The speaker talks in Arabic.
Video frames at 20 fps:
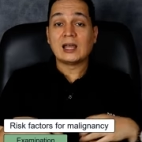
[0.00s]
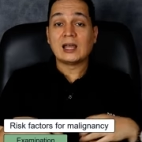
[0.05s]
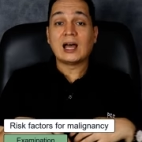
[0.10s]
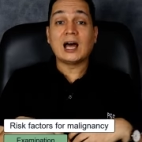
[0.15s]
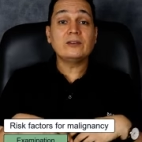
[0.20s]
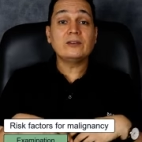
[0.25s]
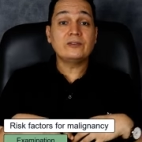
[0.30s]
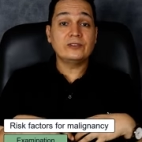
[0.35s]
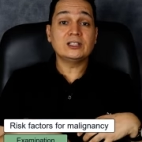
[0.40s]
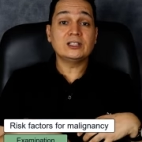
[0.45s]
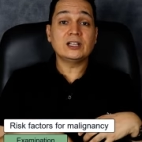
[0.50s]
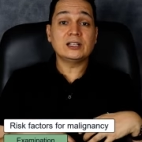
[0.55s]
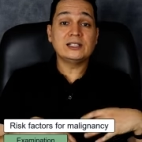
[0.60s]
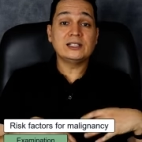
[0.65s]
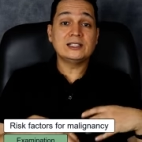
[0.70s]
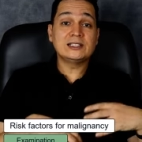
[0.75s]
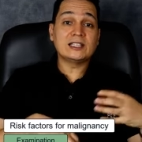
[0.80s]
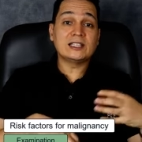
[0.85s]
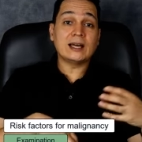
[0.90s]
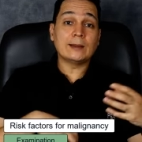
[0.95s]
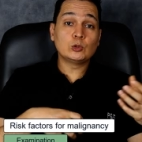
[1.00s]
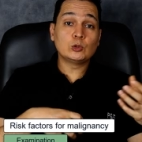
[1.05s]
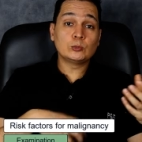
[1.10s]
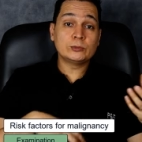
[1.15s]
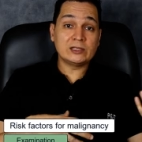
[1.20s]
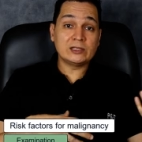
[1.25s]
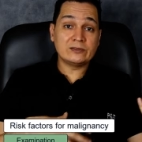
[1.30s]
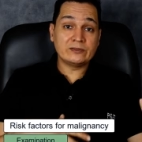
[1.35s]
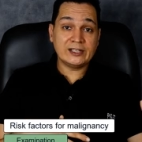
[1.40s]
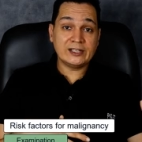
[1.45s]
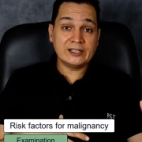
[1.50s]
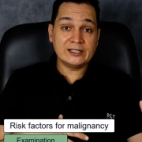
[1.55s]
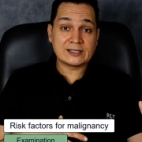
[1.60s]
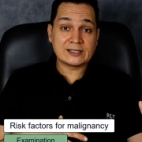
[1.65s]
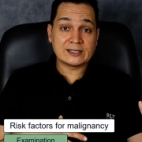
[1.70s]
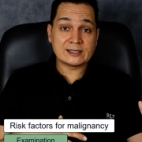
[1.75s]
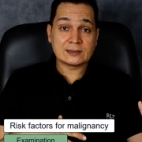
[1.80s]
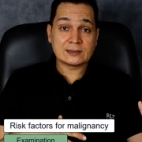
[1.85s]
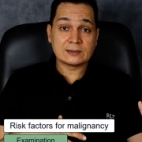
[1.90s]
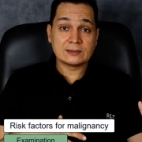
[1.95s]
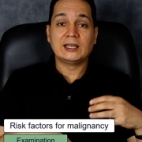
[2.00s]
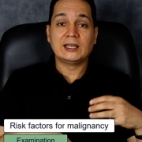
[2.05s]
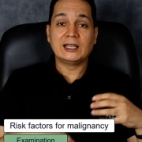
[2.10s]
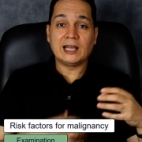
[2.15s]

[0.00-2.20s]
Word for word: هل في دايليتد أبدومينال فينز؟